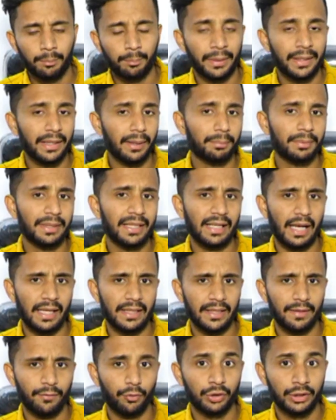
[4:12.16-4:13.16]
बड़ी अपडेट
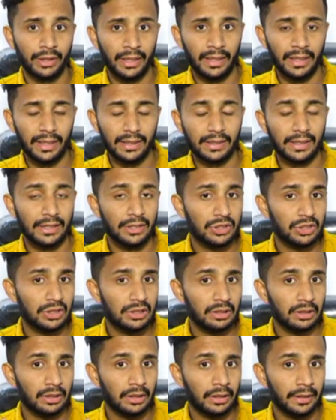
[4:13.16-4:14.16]
आई है वो ये है कि
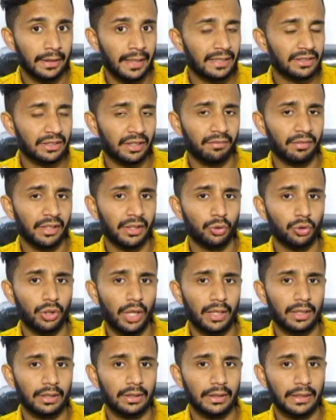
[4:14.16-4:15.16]
एक जनवरी
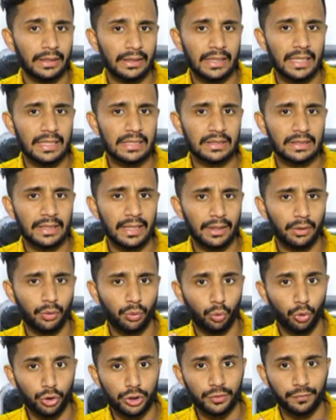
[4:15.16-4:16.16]
2021 से
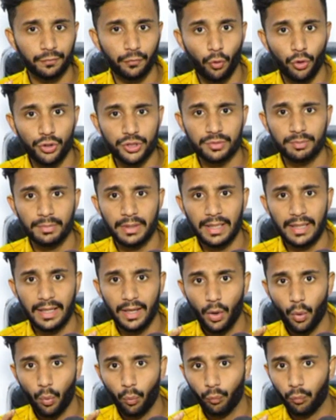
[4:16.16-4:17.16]
कुछ फ़ोन्स
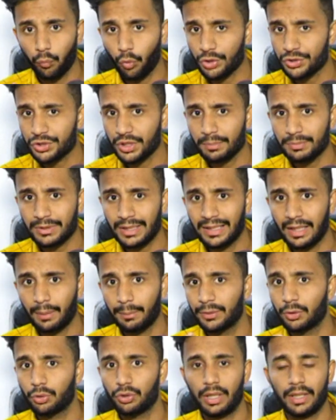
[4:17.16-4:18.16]
में व्हाट्सएप चलना
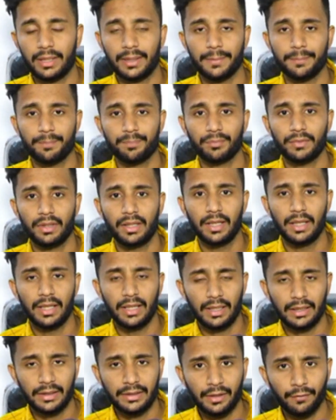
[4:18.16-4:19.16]
बंद हो जाएगा
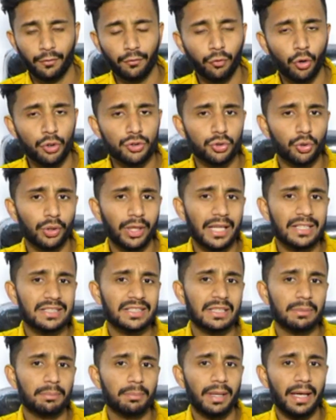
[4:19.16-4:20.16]
ये वो फ़ोन्स होंगे
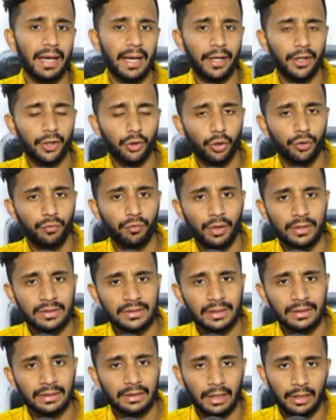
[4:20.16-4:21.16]
जिनमें एंड्रॉयड
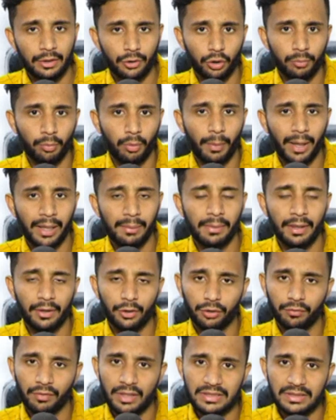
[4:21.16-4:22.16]
वर्जन एंड्रॉयड मोबाइल में
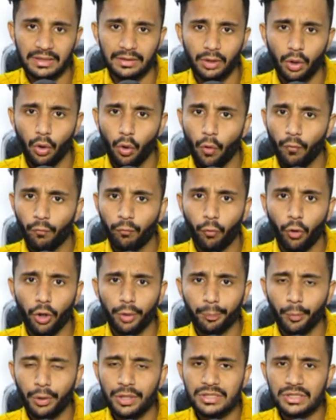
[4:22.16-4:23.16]
एंड्रॉयड वर्जन
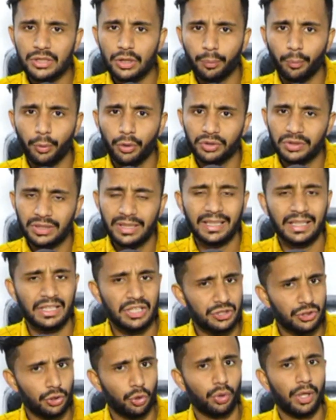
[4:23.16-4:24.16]
4.0.3 के
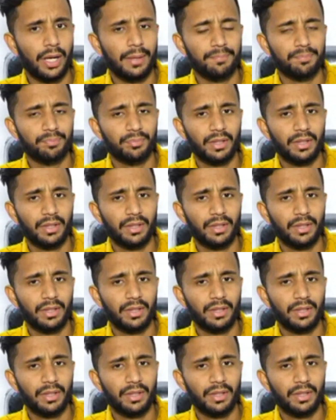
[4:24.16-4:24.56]
नीचे होगा